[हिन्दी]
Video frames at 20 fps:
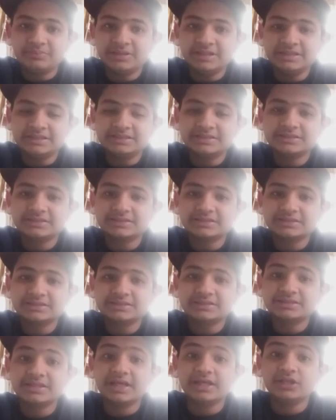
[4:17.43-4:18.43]

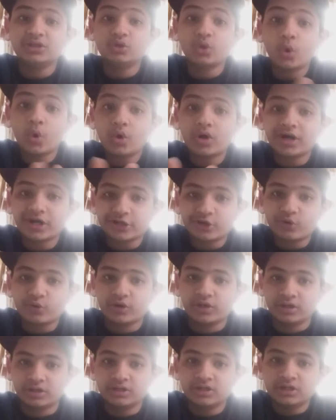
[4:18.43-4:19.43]
बीस नहीं दो
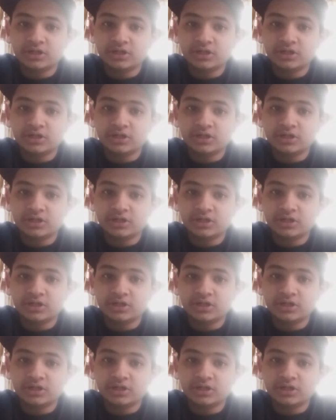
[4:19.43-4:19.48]
करोड़